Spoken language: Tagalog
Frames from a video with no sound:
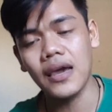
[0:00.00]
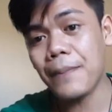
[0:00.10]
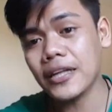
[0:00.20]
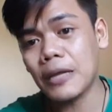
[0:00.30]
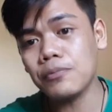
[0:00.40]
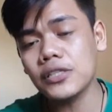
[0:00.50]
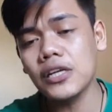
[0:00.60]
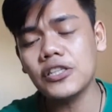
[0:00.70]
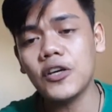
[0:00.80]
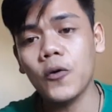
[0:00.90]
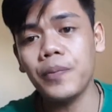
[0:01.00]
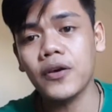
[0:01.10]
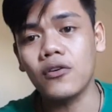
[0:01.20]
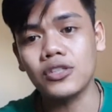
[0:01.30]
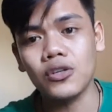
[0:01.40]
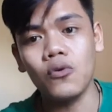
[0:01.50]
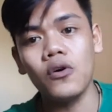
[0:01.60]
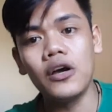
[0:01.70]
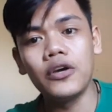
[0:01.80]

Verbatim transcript: Kapag tapos na yung COP ko, so